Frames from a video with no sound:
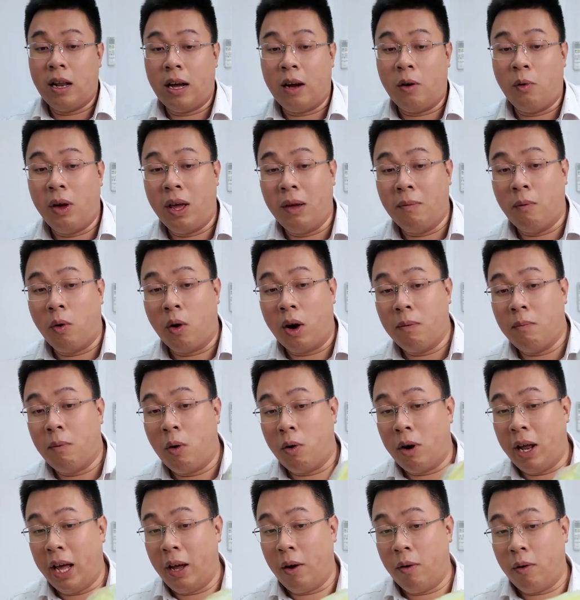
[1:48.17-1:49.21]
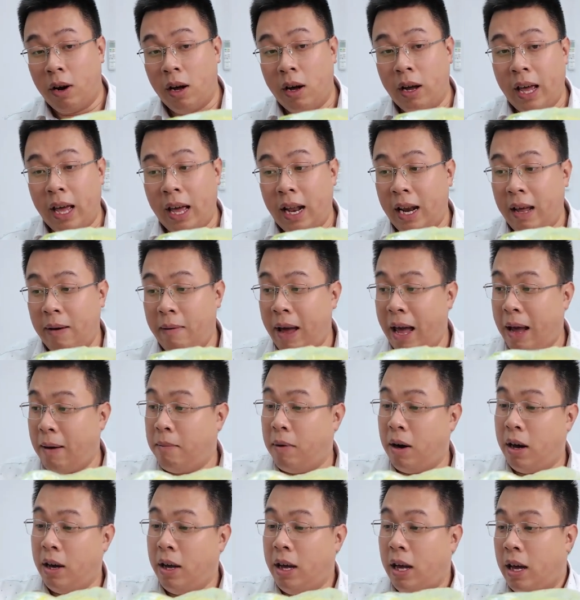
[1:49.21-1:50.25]
là nguyên một cái body của nó nghe này
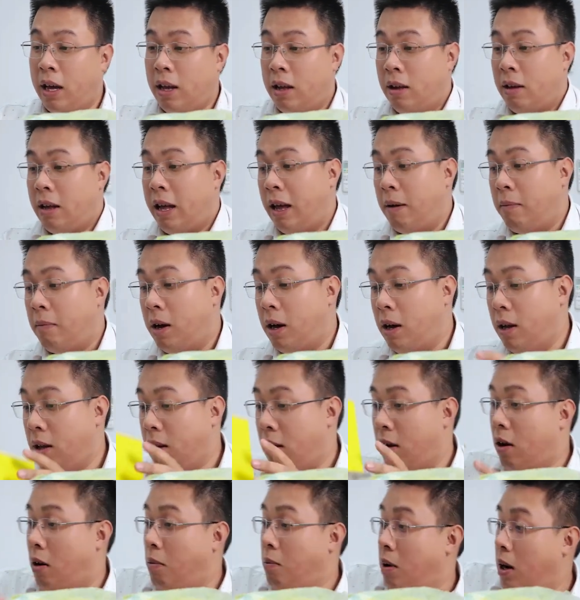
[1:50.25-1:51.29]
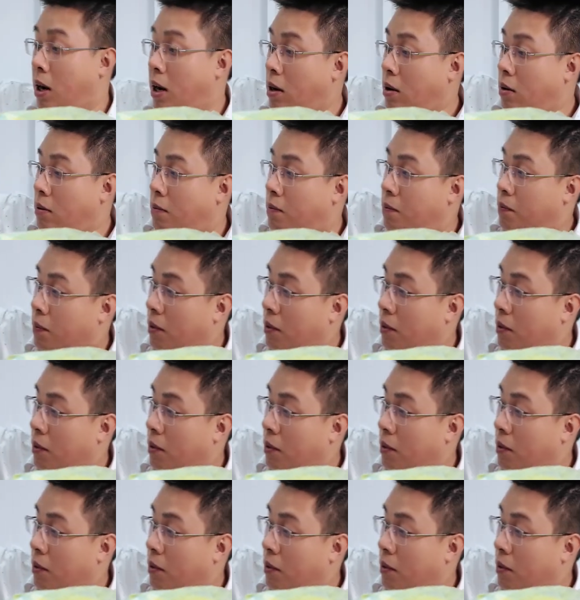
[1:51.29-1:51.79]
hàng mới ha hàng mới còn mới luôn